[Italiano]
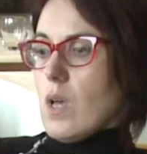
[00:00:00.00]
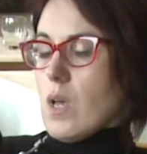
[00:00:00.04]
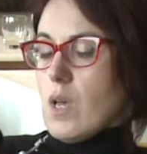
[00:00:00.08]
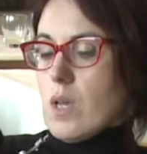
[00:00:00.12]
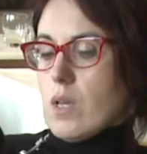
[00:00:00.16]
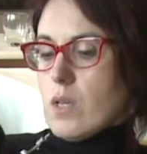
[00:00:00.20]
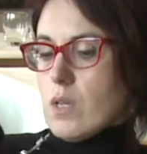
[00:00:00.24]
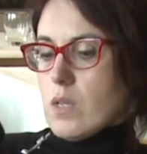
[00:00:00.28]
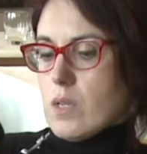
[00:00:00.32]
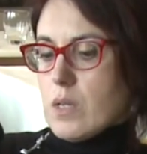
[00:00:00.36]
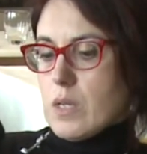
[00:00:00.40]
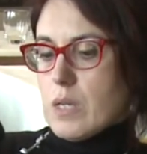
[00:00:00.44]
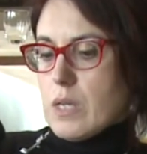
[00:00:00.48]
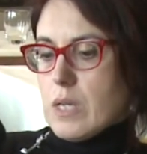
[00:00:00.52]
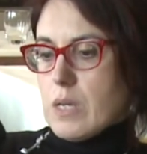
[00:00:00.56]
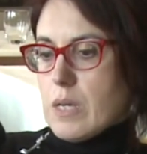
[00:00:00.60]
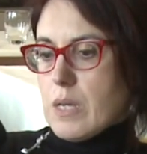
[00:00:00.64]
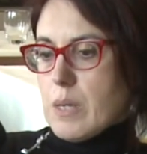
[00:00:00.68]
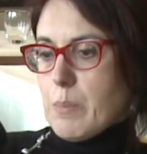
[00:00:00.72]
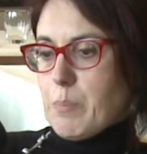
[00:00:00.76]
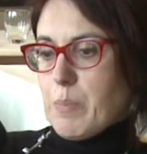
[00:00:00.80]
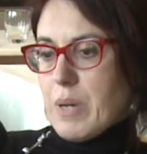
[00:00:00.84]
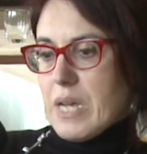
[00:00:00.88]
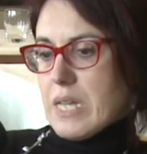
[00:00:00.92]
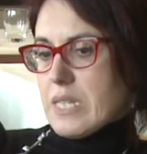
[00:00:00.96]

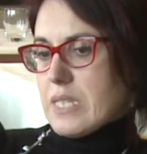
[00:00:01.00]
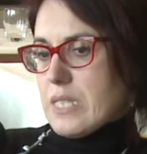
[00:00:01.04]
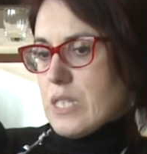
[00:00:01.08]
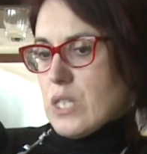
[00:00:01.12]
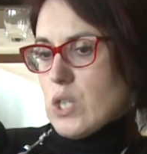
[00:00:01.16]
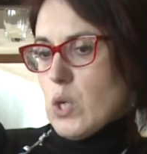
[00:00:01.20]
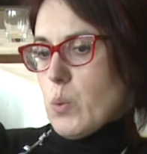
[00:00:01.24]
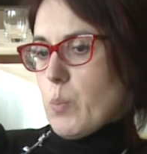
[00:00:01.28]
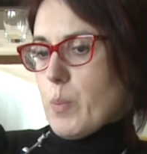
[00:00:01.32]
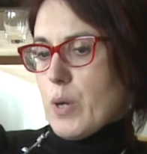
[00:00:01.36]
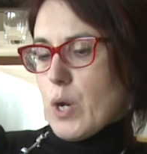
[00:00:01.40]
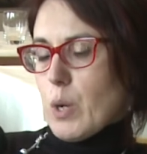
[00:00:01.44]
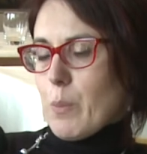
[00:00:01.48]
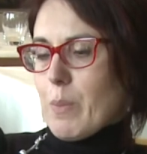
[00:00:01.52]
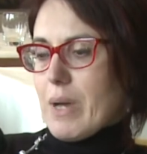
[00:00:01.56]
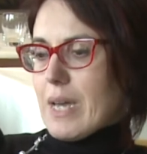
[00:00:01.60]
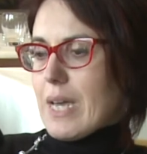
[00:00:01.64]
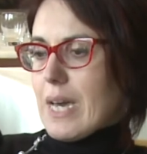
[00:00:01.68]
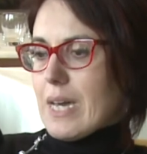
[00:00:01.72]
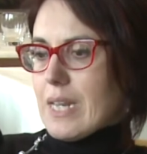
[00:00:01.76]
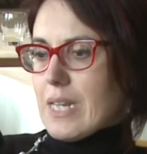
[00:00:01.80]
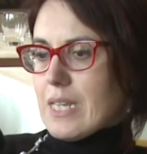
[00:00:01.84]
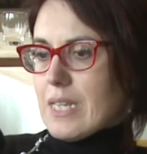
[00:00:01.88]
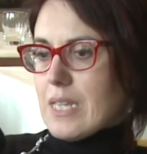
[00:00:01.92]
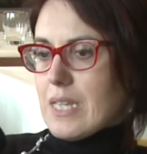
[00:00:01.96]
eh, passano però
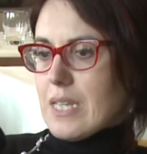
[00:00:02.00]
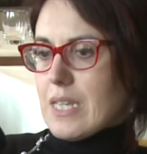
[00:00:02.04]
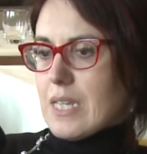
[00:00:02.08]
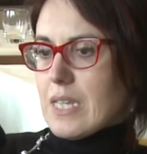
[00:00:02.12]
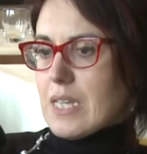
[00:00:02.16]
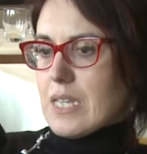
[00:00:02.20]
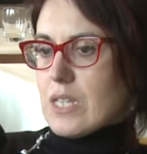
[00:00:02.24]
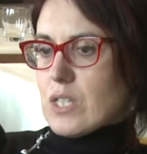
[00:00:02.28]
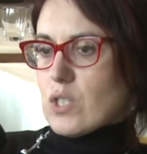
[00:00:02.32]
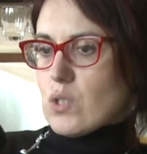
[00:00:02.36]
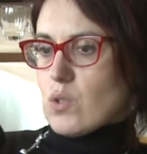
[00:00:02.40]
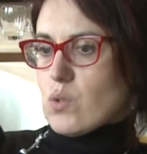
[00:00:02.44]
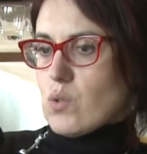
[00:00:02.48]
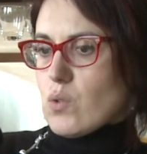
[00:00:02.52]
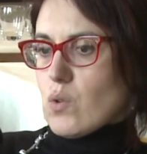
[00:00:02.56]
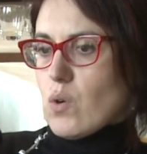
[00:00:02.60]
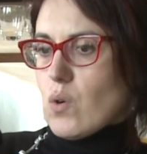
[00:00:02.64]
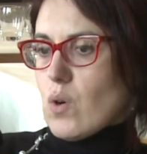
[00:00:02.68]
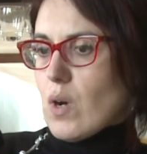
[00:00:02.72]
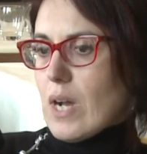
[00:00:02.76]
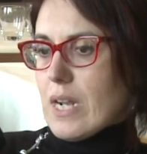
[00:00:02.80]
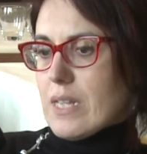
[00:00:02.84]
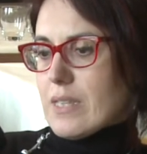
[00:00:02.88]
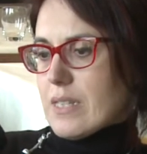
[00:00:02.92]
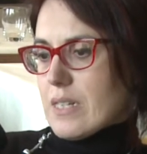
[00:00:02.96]
magari
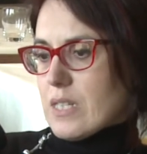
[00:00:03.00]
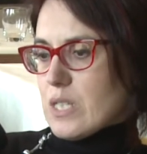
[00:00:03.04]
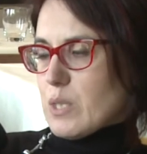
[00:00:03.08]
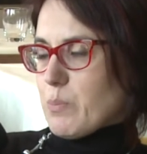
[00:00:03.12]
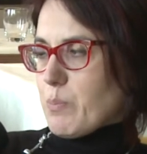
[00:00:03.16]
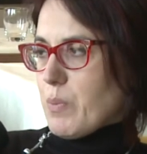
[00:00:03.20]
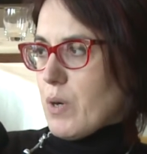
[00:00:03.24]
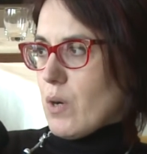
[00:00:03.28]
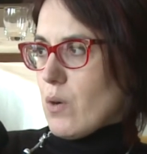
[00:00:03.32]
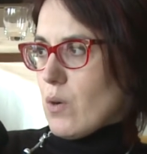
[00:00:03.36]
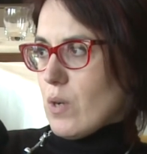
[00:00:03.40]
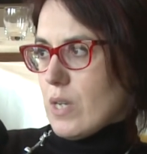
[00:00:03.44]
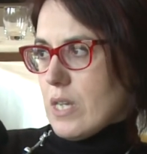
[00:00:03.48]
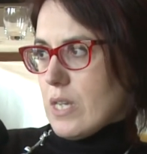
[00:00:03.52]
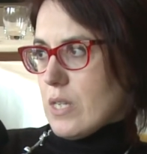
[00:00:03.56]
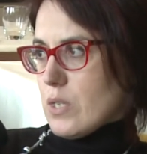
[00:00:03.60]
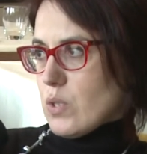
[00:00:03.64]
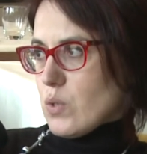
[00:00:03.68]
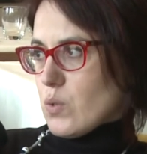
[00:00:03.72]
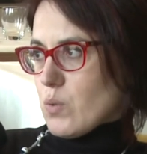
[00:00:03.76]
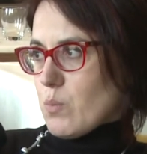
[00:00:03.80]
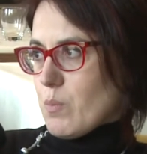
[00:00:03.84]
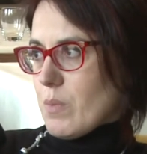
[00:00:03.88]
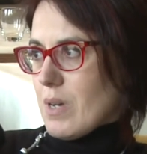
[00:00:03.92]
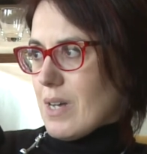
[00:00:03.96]
sotto altre spoglie,
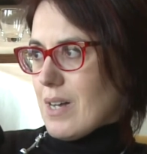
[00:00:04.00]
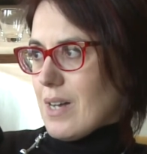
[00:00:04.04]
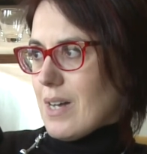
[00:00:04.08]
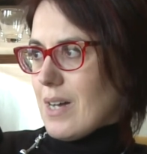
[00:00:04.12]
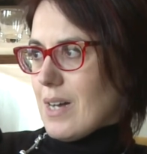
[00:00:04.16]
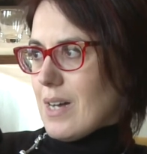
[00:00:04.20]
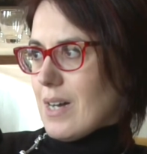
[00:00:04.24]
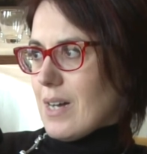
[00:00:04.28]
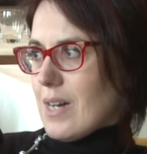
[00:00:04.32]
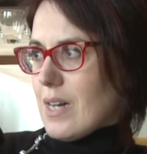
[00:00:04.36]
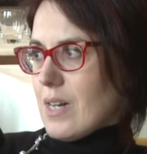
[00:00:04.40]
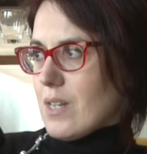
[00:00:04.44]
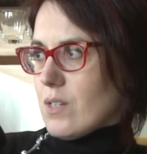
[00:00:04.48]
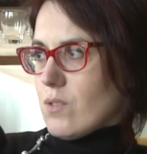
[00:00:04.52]
insomma,